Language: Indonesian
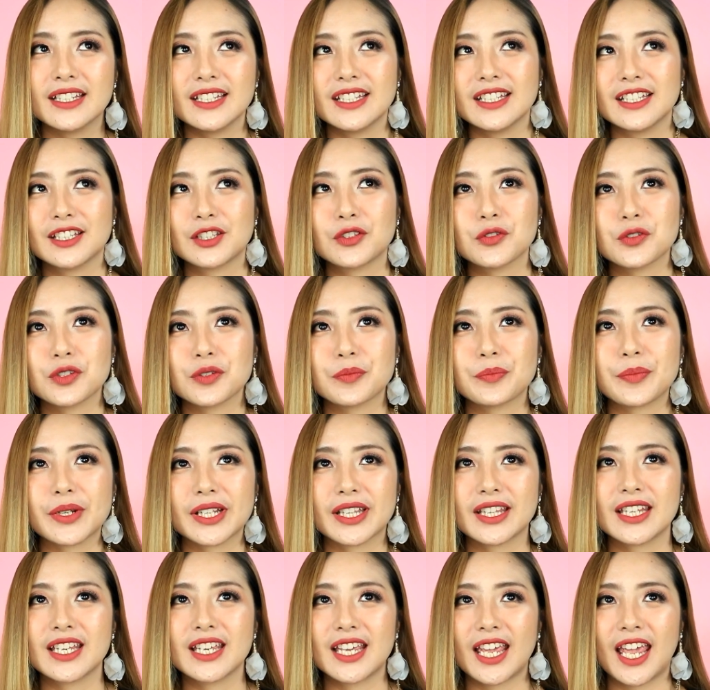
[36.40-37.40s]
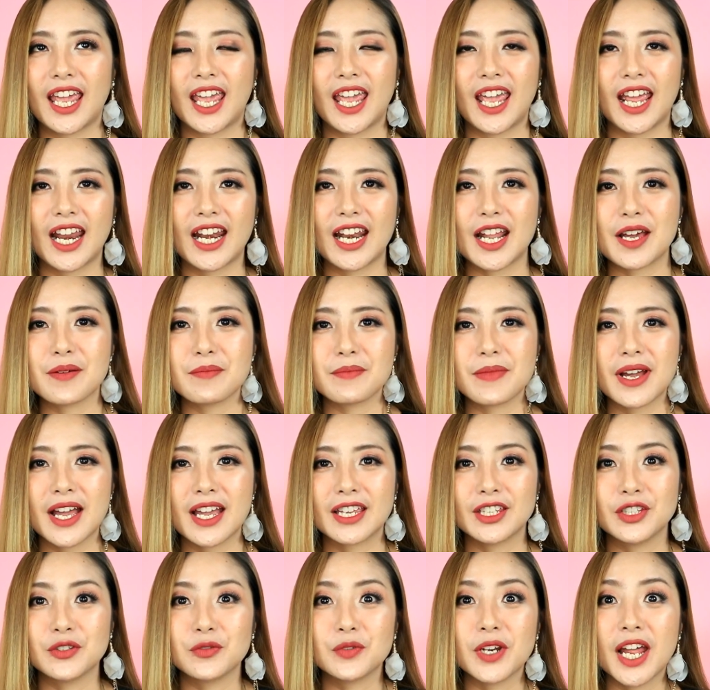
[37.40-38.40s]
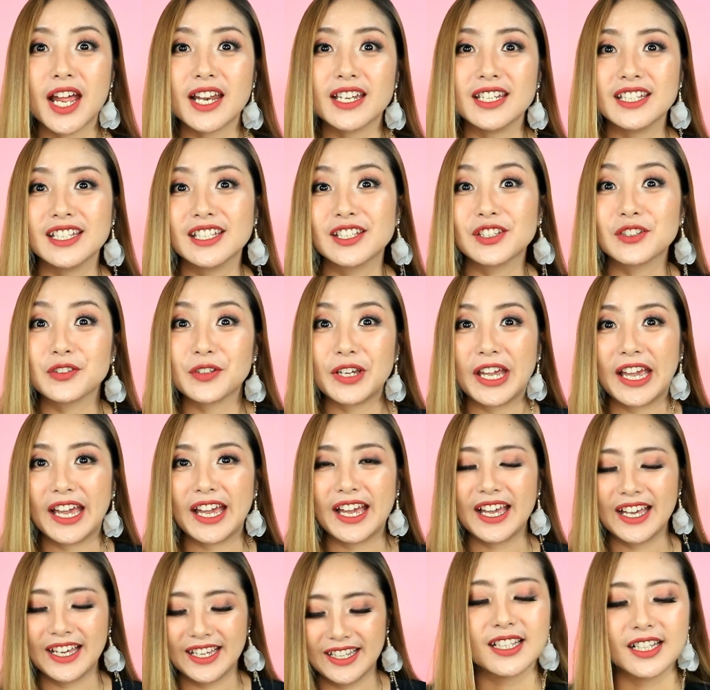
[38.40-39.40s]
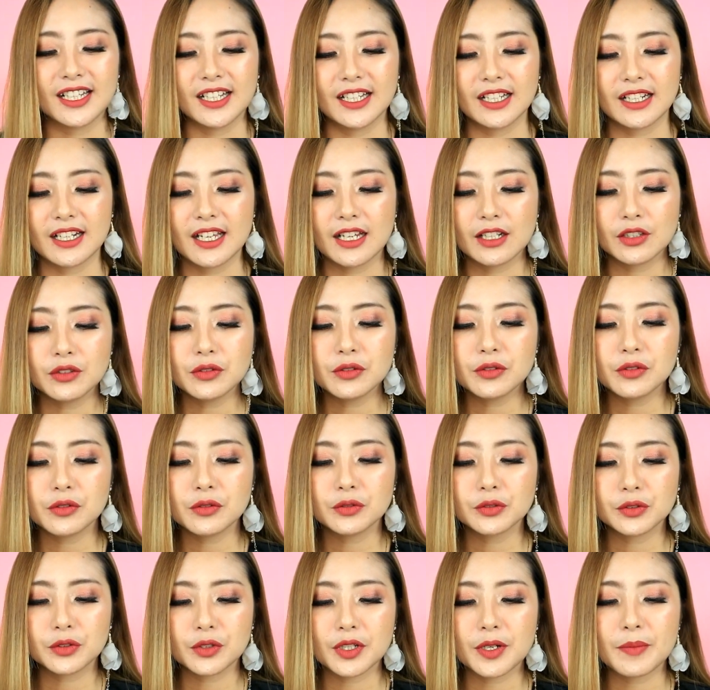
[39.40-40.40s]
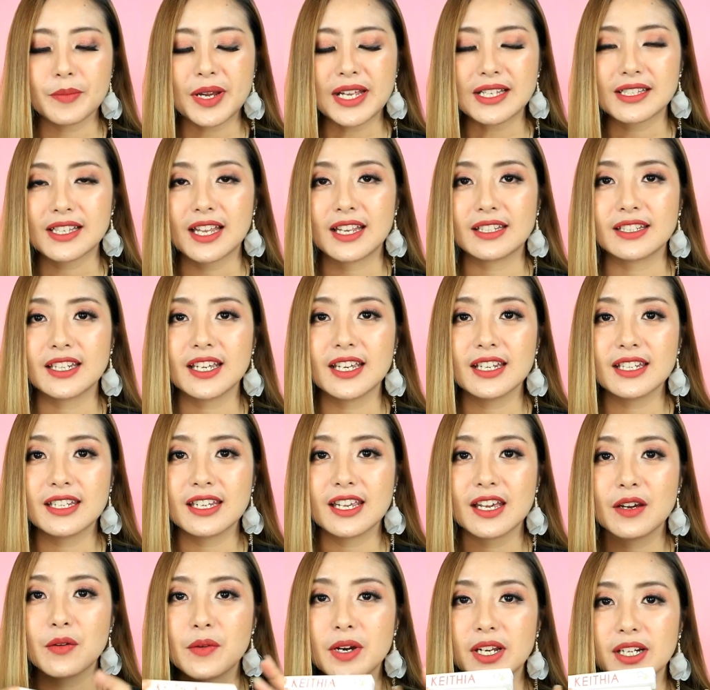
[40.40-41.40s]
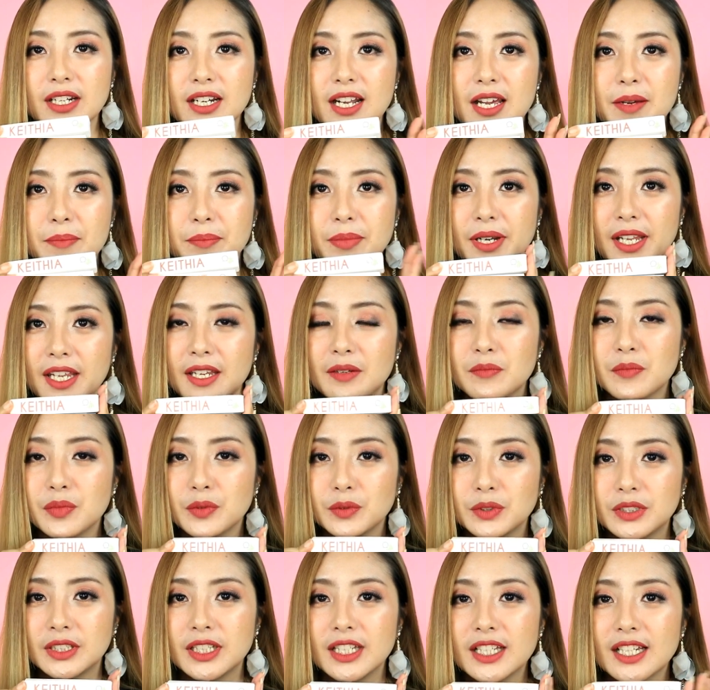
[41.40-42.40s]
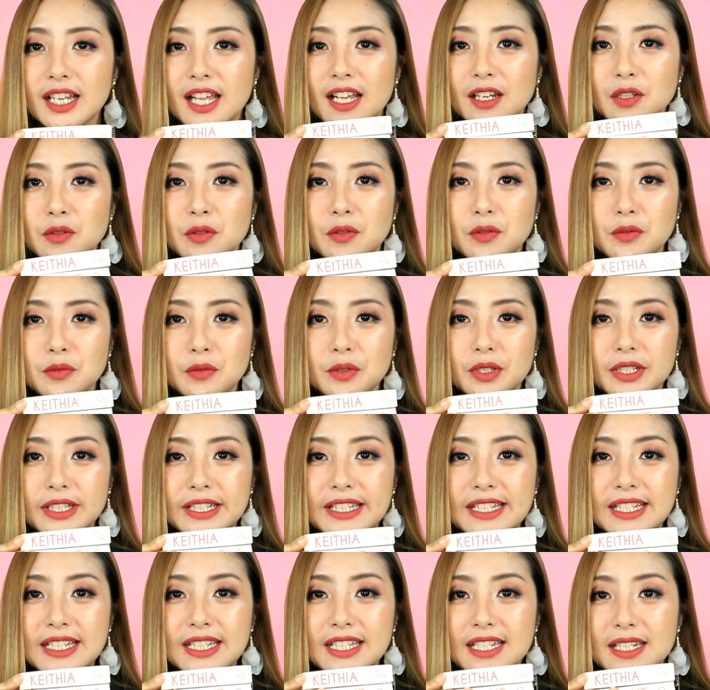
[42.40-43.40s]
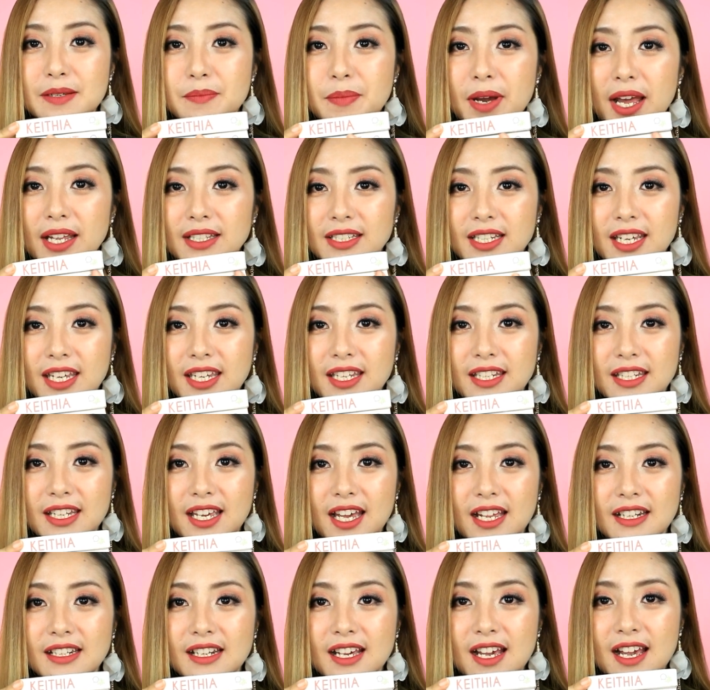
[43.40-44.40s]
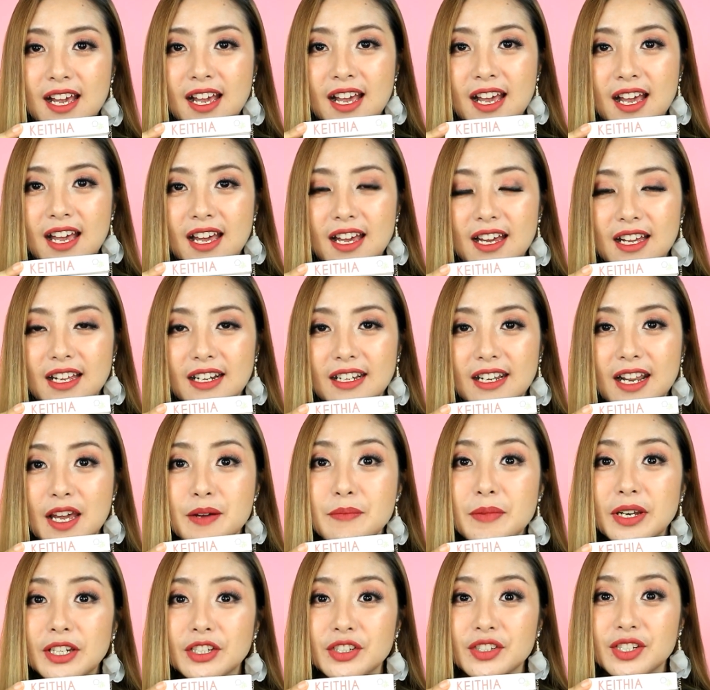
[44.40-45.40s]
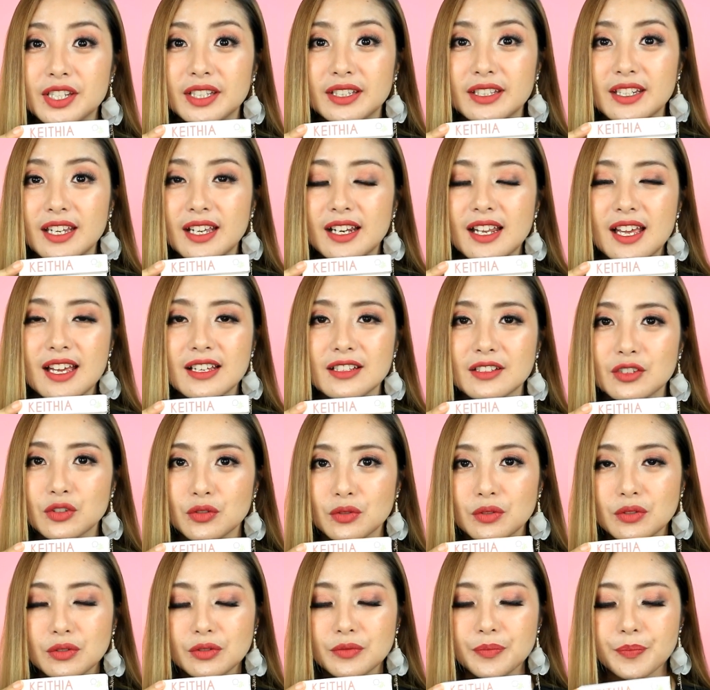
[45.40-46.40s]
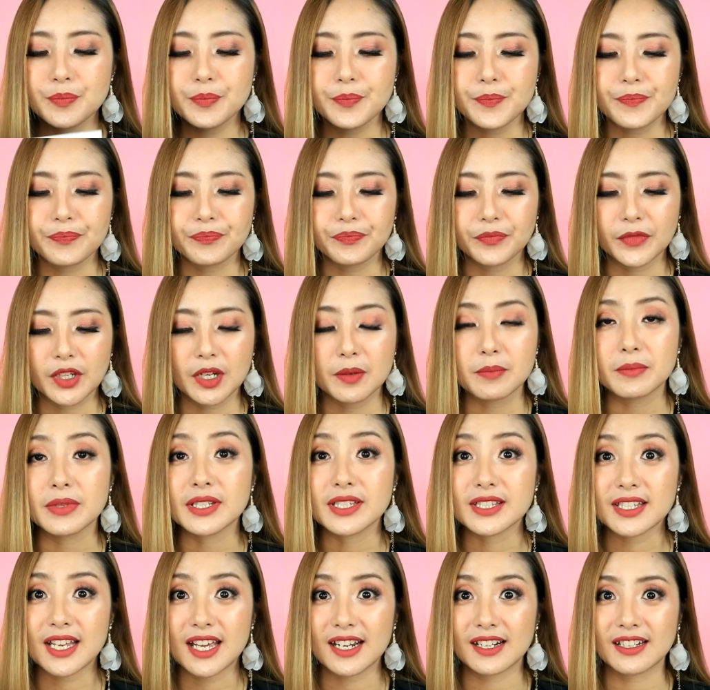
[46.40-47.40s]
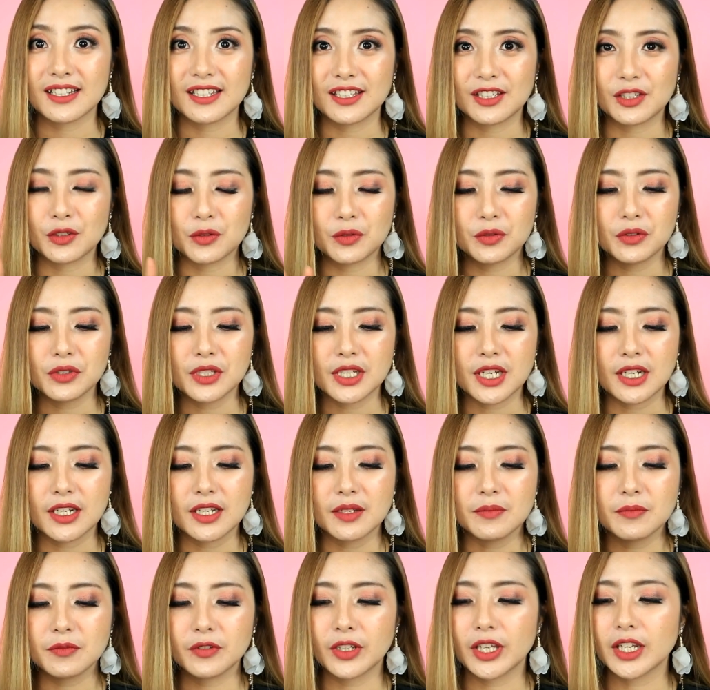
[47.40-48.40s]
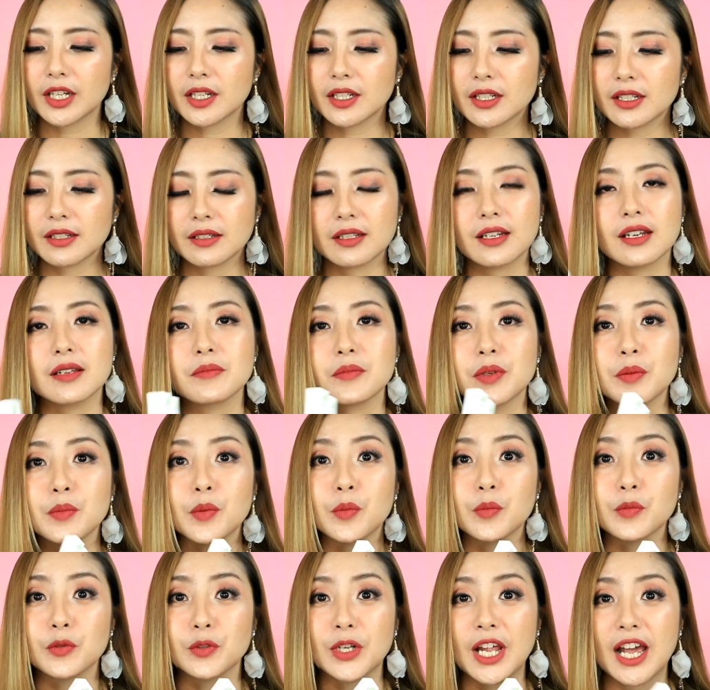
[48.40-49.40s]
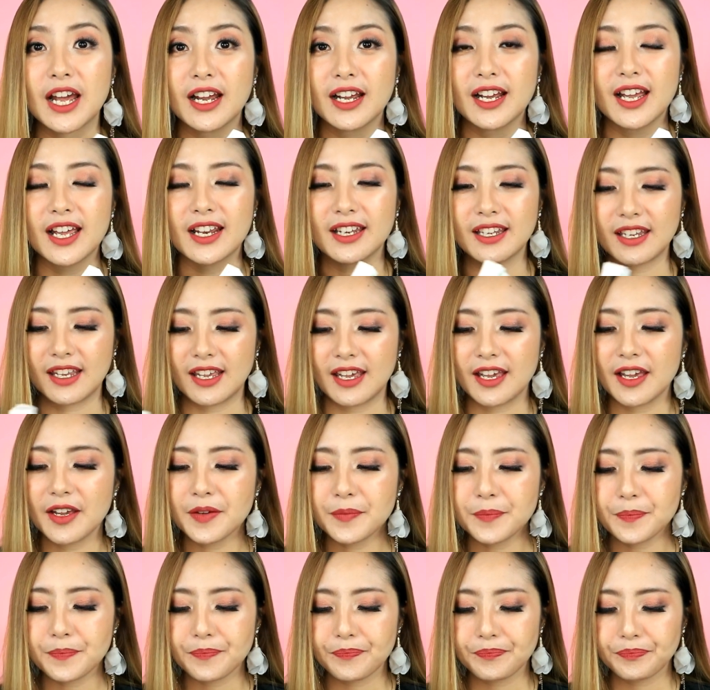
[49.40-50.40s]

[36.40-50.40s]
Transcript: ini itu seperti kayak nama Yunani gitu ya. Lalu untuk kemasannya dia warna plain putih lalu di depannya ini ada nama sheetnya langsung besar gitu jadi mungkin lebih memudahkan ya